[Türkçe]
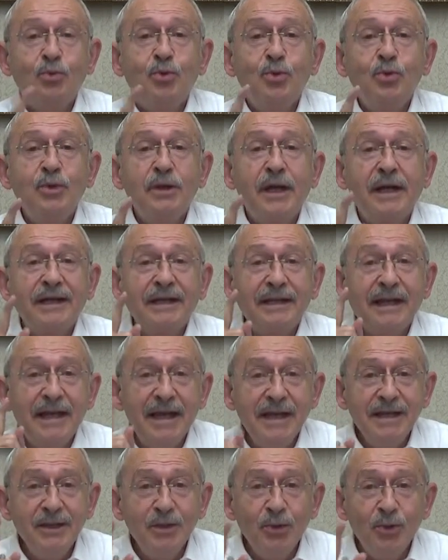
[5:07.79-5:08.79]
Dünyanın
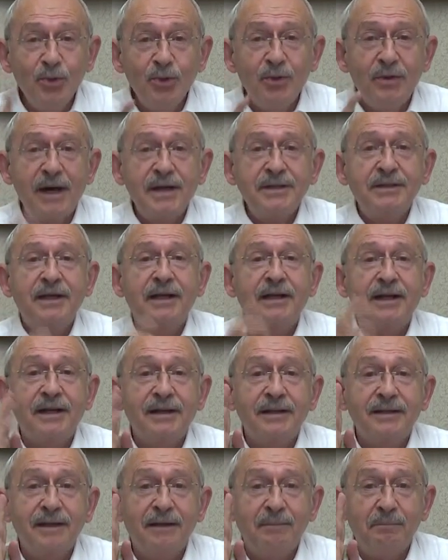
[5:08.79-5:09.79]
en iyi
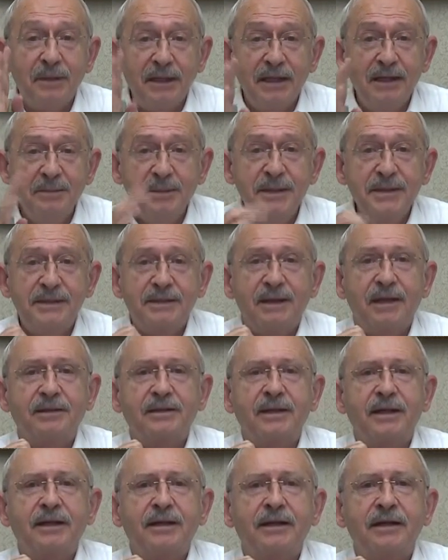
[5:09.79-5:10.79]
üniversitelerinde bilim
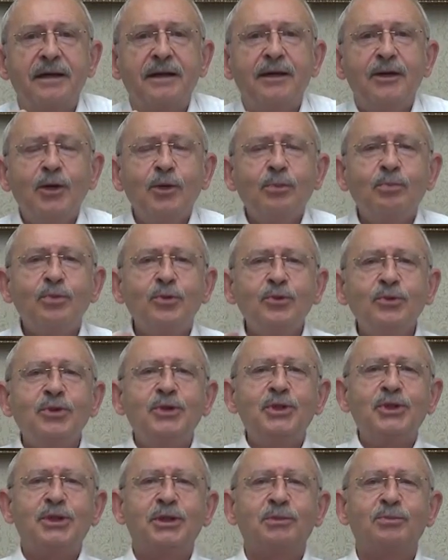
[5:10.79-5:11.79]
insanlarıyla
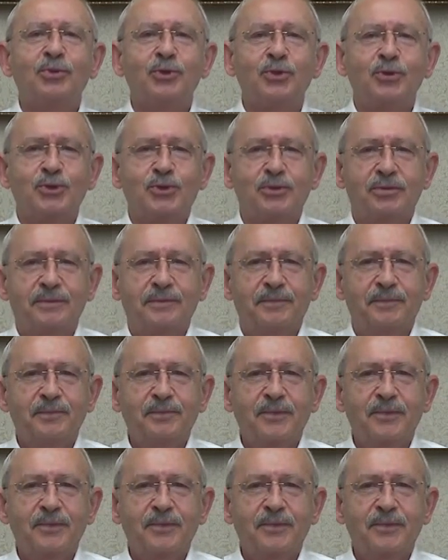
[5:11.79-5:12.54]
bunun için buluştum.